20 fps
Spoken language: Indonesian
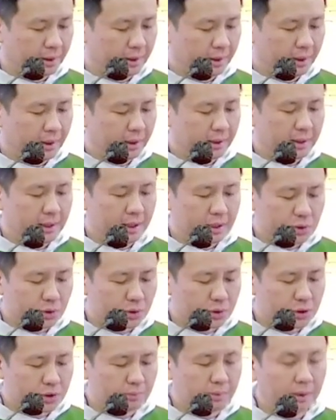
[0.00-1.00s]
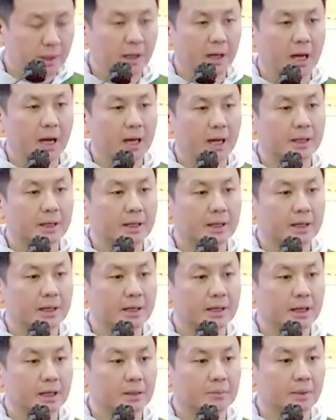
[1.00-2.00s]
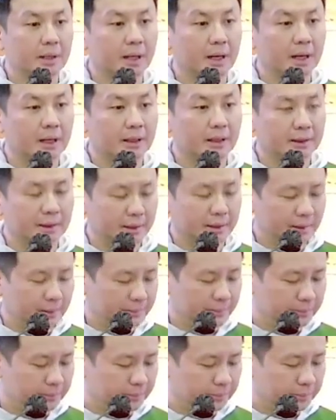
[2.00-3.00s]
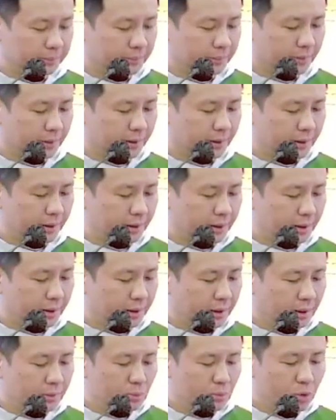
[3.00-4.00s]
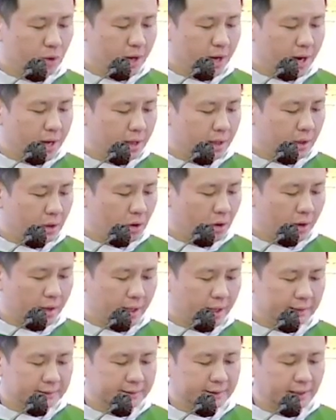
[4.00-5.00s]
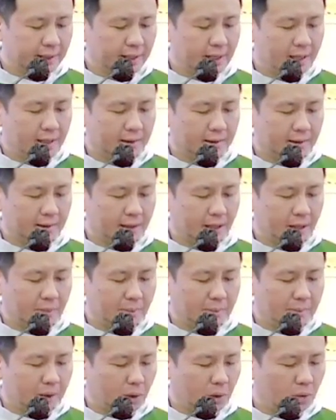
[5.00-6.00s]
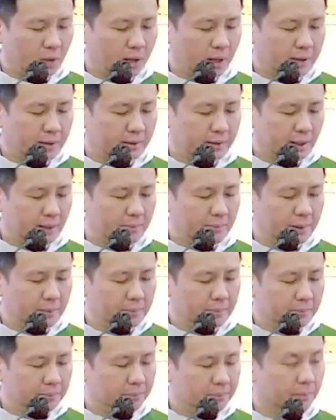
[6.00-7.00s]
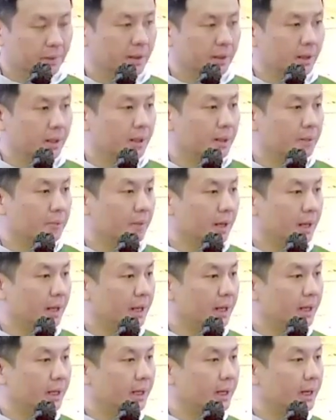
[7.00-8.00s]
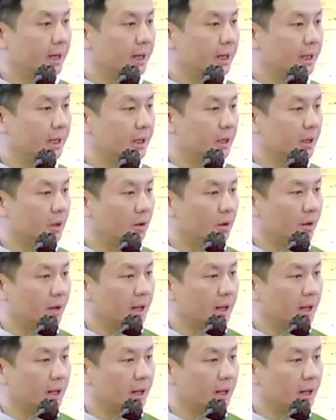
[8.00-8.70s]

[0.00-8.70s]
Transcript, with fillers: Yesus mendengarnya dan berkata, Bukan orang sehat yang memerlukan tabib, melainkan orang